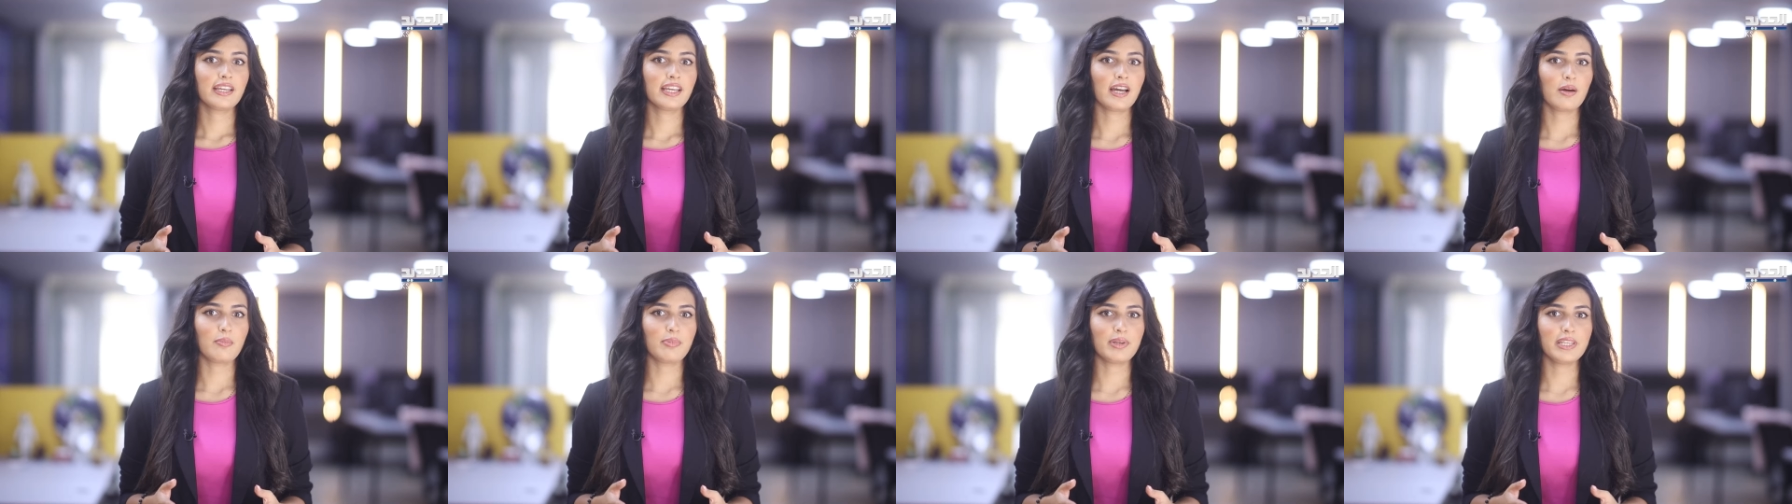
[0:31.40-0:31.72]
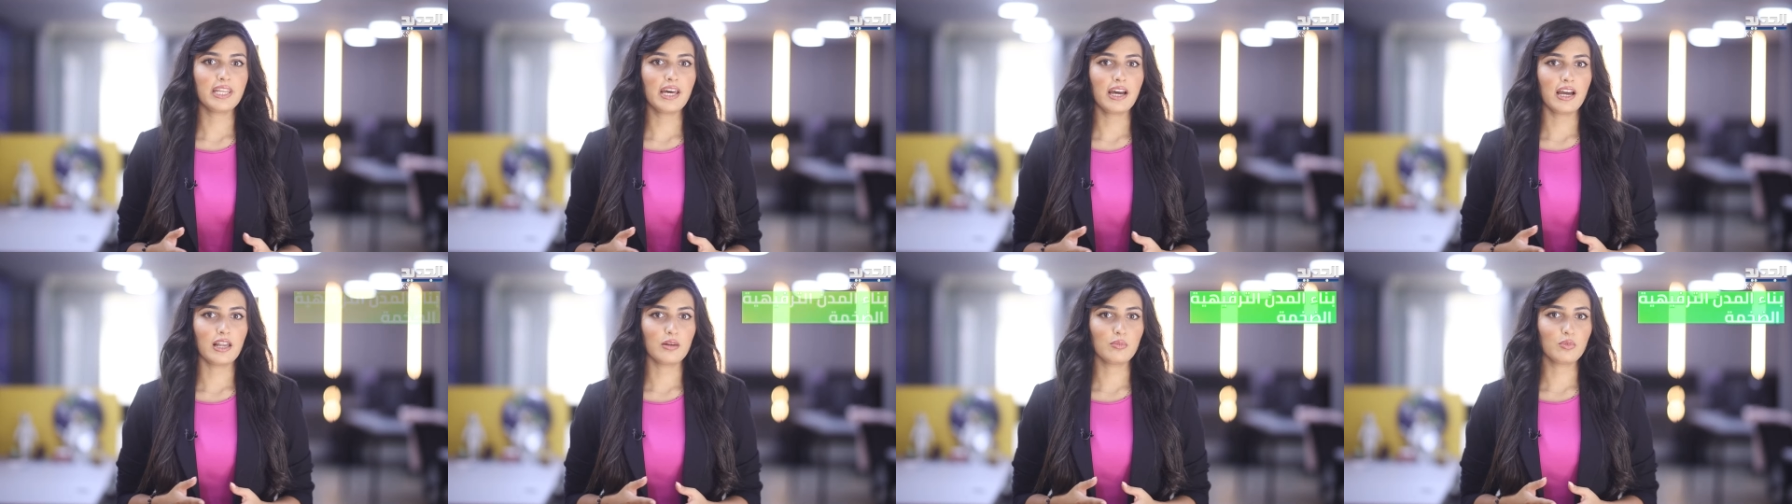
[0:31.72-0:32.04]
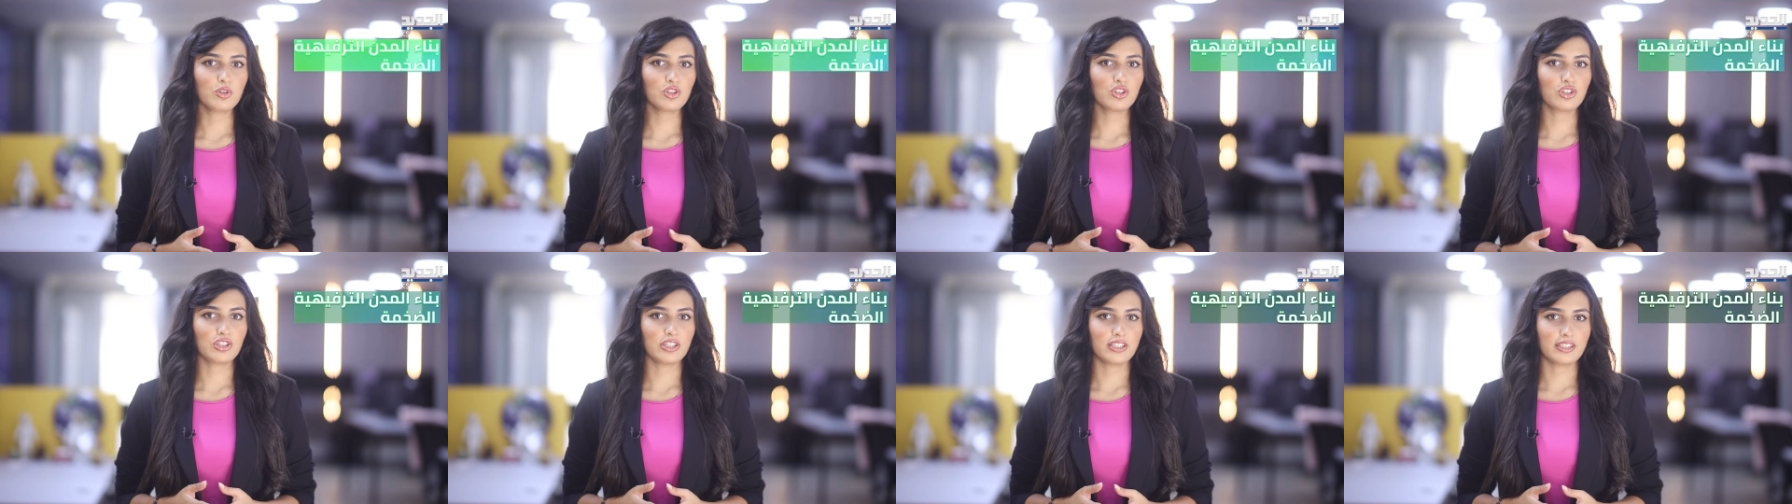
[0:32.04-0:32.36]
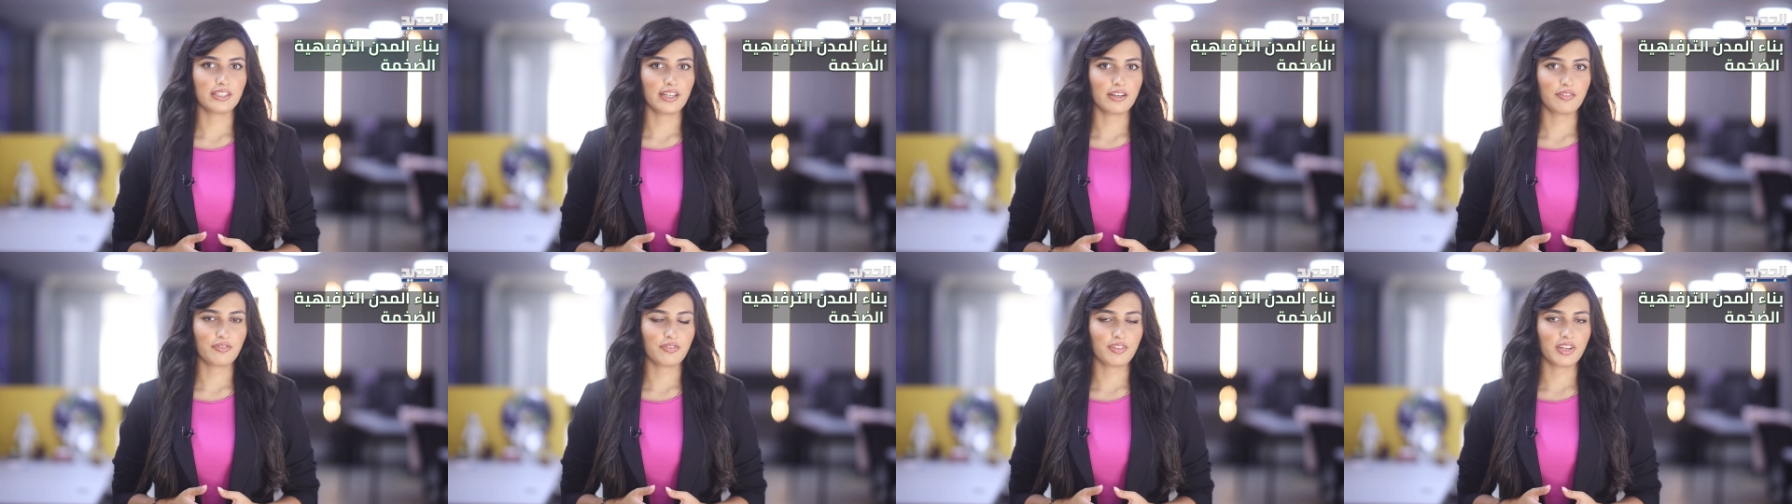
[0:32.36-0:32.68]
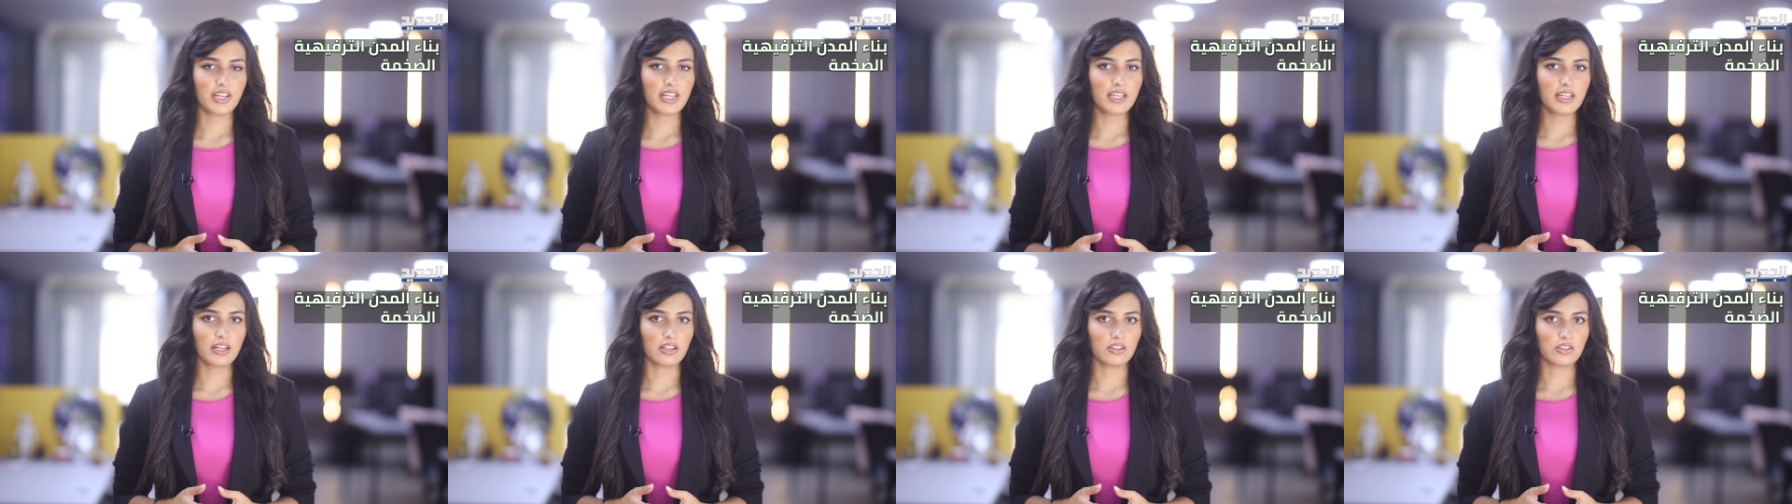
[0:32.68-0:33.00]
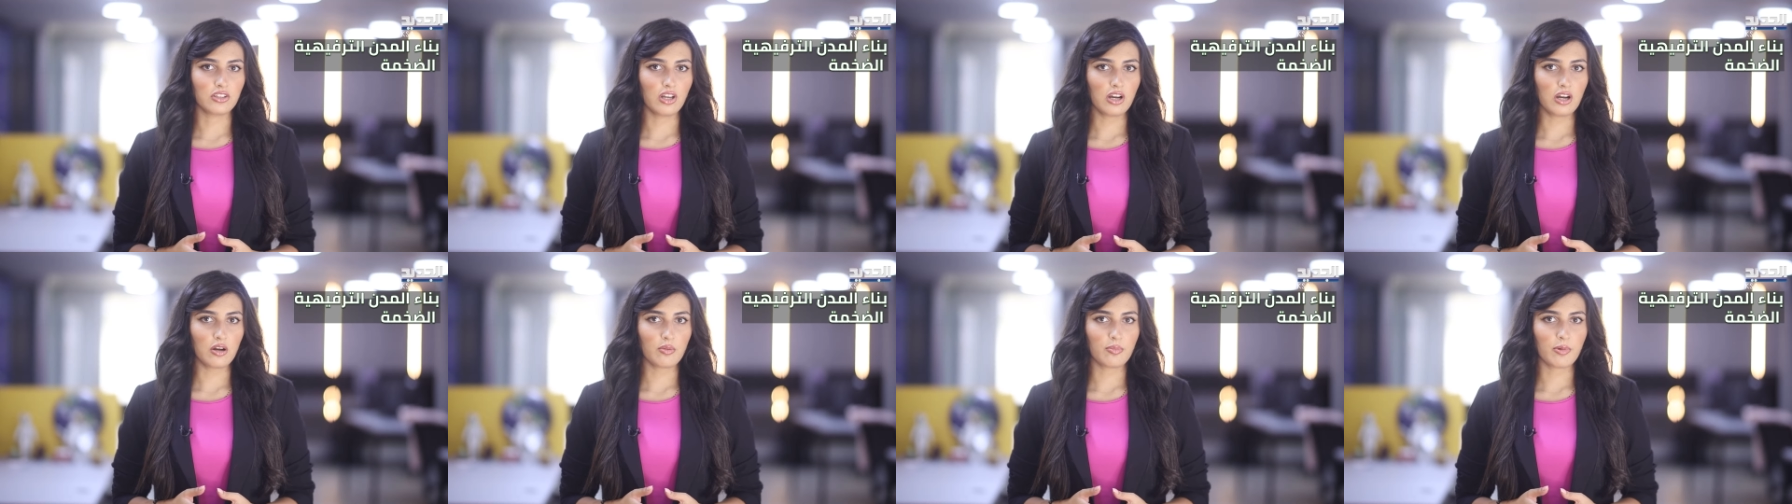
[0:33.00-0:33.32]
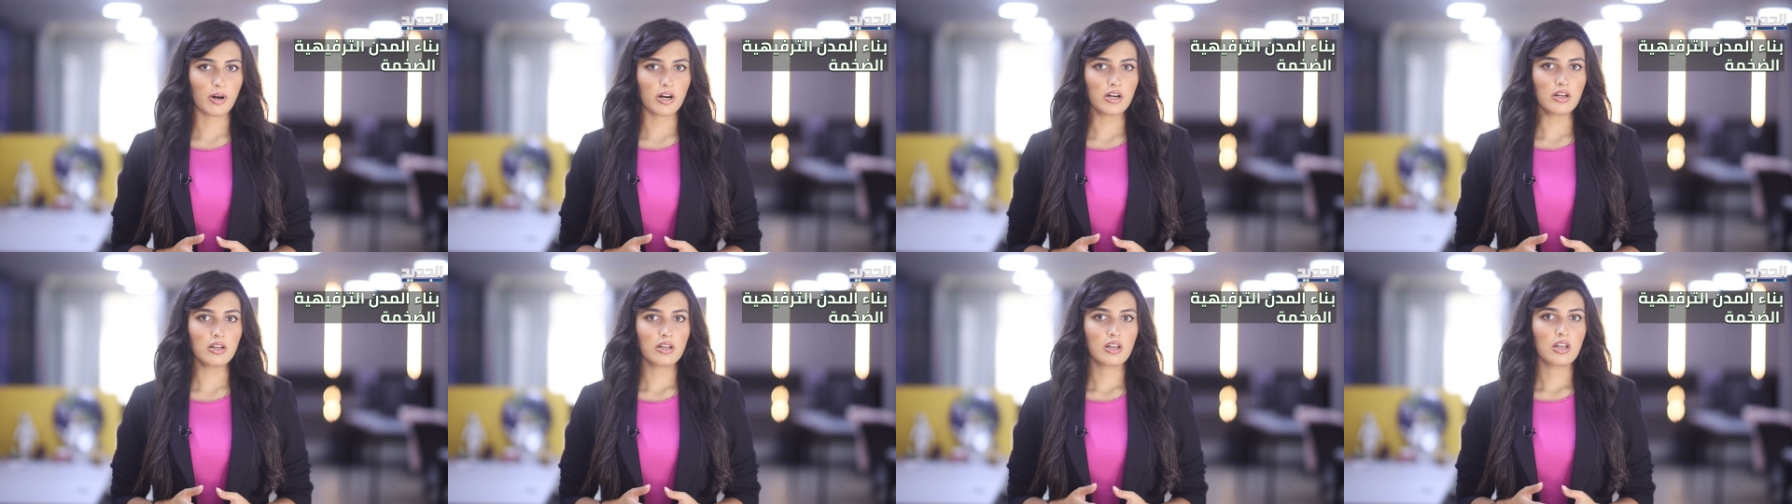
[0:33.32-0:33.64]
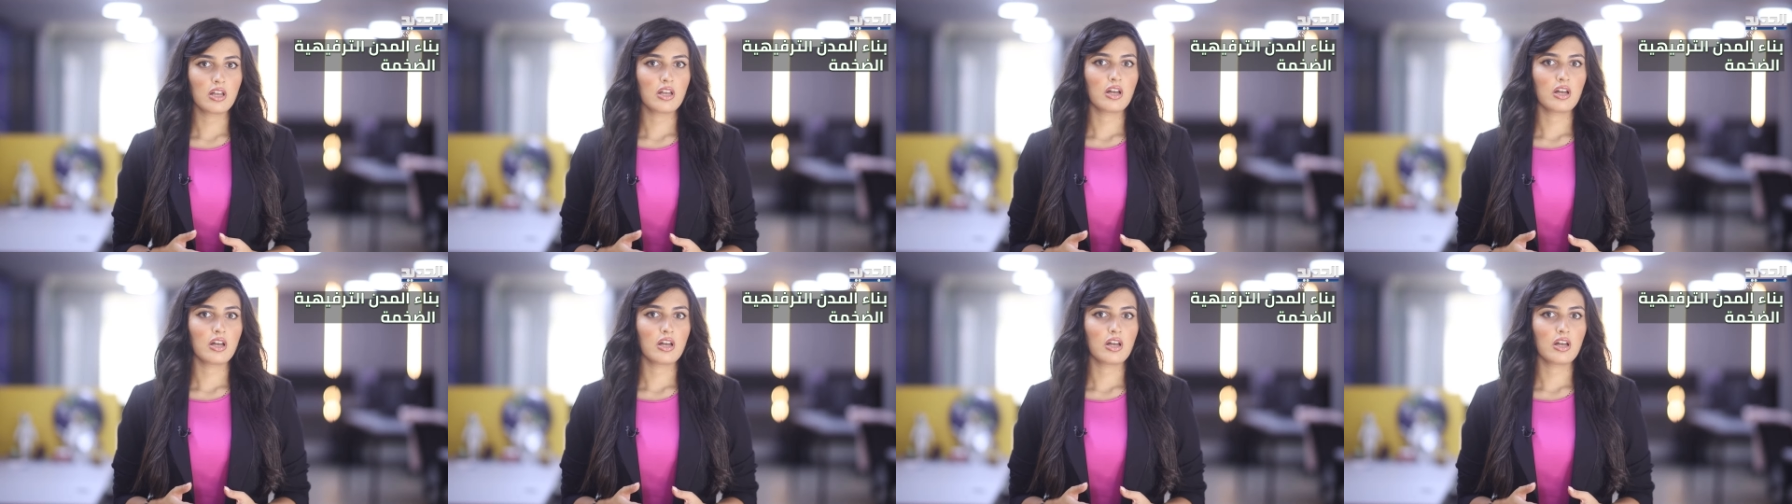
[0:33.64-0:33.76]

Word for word: كبناء المدن الترفيهية الضخمة،